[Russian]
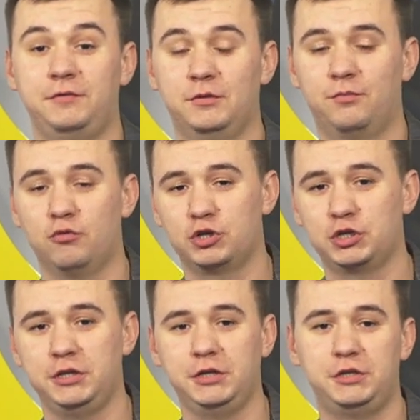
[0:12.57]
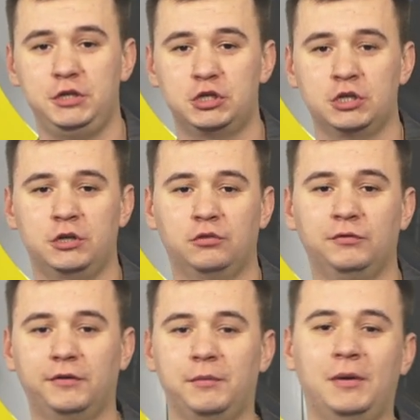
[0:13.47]
и все больше детишек
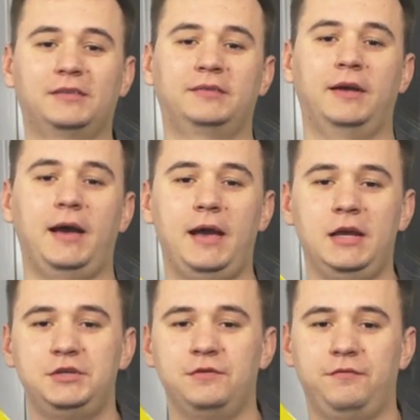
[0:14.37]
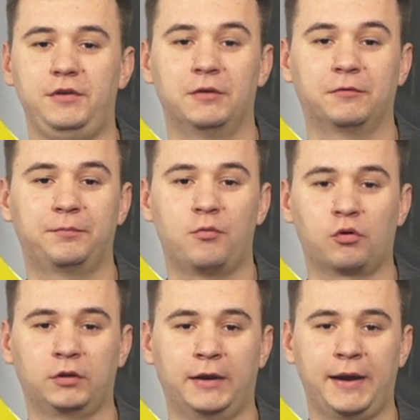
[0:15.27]
идут заниматься этим видом спорта.